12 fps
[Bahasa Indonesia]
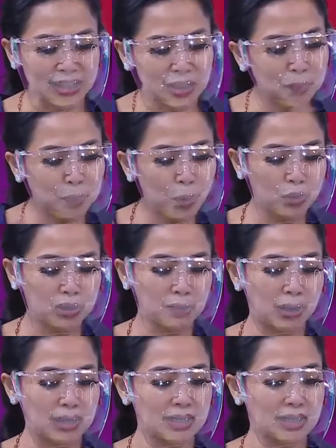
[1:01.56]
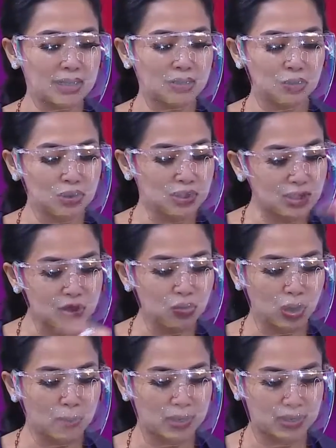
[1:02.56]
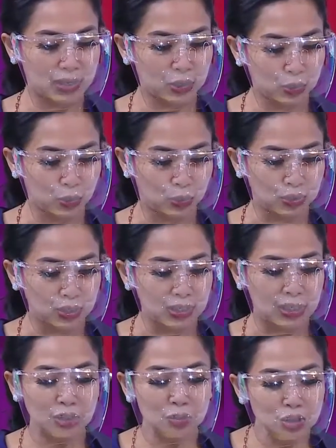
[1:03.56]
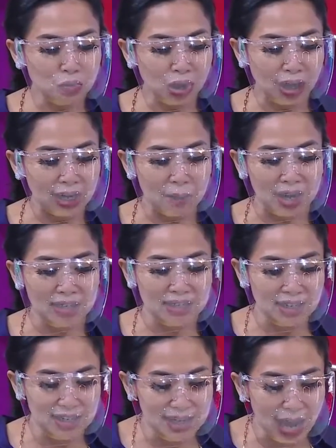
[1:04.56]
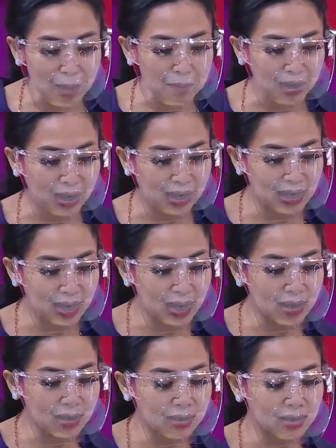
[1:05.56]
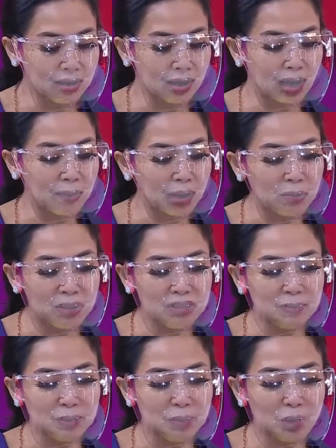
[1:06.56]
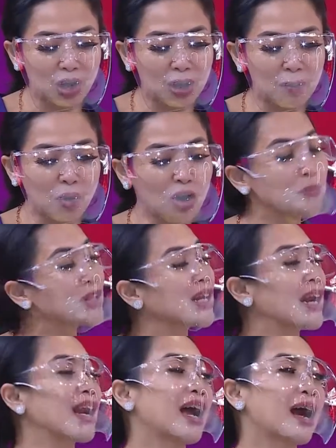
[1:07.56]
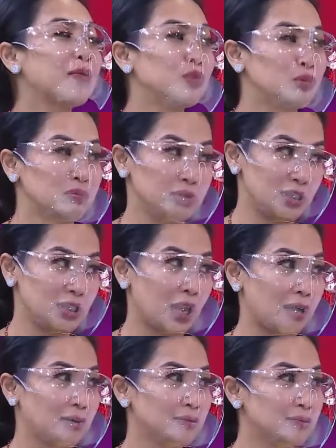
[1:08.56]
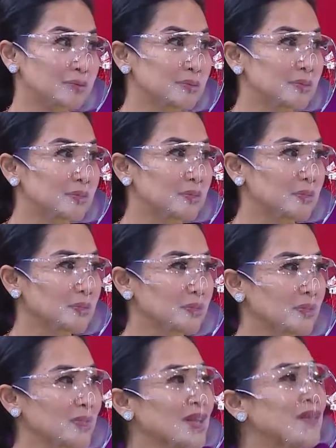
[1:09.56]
cepu di balik kasus yang di Surabaya itu. Itu semua karena balas dendam karena uh, almarhumah sempat menolak mengorbitkan anak kamu. Cika. Fitnah, fitnah banget,